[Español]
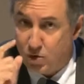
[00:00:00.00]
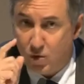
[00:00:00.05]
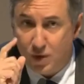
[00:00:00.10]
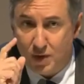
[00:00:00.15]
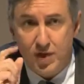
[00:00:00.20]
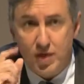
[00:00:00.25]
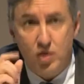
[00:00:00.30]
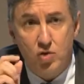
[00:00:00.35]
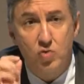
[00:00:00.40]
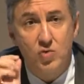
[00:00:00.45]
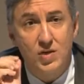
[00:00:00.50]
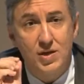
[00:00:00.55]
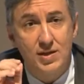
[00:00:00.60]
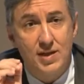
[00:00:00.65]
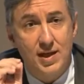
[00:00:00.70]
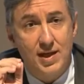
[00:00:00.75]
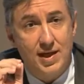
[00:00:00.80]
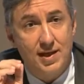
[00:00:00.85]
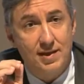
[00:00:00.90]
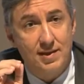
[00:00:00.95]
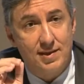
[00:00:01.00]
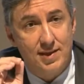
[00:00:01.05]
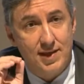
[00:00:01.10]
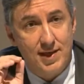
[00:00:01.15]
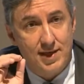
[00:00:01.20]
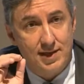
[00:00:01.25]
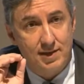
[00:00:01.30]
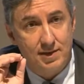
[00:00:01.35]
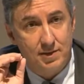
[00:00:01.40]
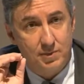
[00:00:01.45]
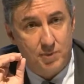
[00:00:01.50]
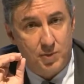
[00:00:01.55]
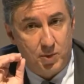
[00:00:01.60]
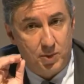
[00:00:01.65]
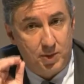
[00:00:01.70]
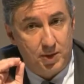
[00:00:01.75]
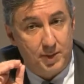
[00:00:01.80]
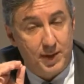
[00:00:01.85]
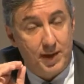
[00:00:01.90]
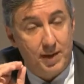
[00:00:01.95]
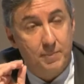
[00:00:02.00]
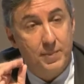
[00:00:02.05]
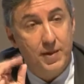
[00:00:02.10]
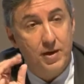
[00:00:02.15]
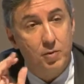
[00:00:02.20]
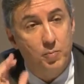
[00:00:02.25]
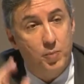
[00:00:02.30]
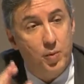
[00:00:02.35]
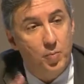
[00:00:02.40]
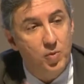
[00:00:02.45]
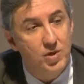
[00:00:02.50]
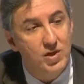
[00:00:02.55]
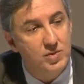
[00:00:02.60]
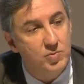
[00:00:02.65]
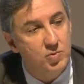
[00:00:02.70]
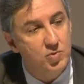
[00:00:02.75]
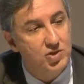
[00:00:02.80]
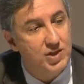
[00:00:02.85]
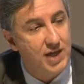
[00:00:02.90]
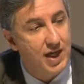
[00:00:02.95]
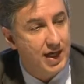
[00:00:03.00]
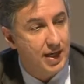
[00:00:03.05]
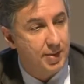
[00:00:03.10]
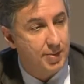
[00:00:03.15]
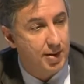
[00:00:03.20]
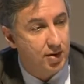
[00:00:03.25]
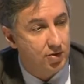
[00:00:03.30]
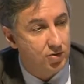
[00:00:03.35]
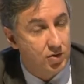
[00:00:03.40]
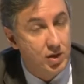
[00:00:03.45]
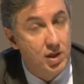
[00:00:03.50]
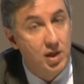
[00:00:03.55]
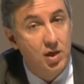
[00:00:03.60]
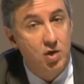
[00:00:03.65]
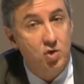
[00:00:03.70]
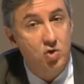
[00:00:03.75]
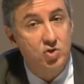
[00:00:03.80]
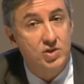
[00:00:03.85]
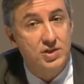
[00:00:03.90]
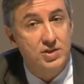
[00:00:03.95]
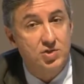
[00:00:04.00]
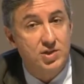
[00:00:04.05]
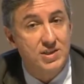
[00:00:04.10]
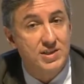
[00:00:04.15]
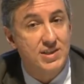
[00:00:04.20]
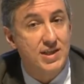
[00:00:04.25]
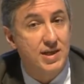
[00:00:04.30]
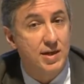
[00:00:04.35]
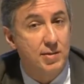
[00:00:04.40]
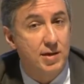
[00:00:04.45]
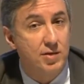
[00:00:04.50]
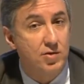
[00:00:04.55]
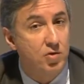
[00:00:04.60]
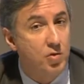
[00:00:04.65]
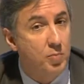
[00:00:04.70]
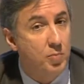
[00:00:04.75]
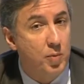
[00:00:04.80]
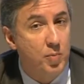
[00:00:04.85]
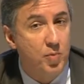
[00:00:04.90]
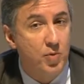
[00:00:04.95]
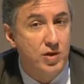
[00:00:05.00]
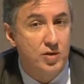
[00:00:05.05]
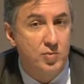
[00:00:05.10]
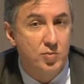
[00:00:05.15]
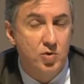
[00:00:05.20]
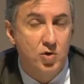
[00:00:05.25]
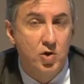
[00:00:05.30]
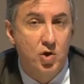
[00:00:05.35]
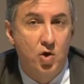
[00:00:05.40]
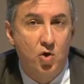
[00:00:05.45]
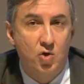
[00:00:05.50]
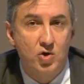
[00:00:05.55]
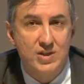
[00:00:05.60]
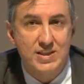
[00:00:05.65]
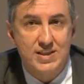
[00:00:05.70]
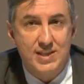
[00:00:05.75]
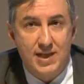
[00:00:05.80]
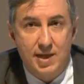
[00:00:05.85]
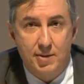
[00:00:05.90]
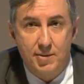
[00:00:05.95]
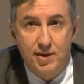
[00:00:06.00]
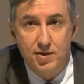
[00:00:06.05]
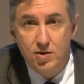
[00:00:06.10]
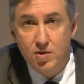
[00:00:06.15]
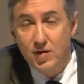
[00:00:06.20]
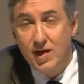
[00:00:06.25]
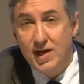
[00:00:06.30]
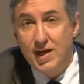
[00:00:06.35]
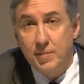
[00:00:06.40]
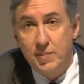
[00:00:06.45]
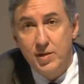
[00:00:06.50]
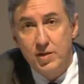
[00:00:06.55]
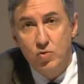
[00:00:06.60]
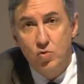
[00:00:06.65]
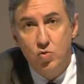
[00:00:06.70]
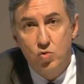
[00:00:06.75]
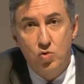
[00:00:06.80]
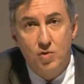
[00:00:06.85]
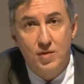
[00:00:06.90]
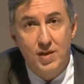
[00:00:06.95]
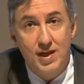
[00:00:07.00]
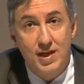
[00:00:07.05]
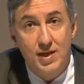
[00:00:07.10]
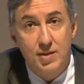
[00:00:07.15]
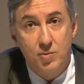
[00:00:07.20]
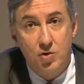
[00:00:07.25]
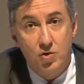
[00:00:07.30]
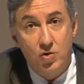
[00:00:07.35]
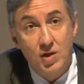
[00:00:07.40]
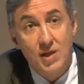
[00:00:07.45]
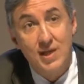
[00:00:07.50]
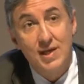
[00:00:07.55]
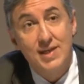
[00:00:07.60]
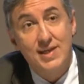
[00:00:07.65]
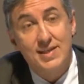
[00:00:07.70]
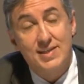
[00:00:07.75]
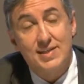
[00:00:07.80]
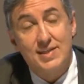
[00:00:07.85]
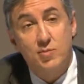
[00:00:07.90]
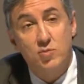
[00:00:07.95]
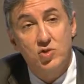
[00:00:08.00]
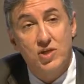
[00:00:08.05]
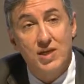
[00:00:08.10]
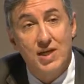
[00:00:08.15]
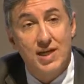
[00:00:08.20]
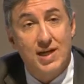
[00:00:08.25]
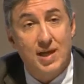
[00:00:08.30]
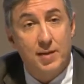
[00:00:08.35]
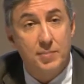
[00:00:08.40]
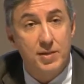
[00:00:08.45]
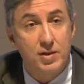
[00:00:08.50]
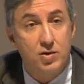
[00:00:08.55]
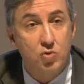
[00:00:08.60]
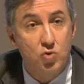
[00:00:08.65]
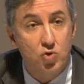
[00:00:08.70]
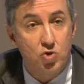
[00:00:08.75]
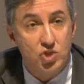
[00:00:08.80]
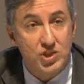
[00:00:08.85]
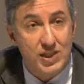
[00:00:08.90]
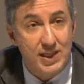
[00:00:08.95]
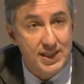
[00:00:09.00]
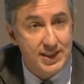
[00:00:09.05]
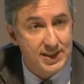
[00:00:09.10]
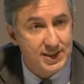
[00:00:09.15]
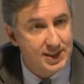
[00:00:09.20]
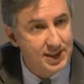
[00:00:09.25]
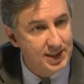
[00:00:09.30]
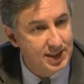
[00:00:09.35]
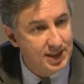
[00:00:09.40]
Lo hacen con una inteligencia proverbial. Pero el populismo se ha acabado. Los que os estén hablando del populismo os están hablando del capítulo 1 del libro y estamos en el capítulo 6.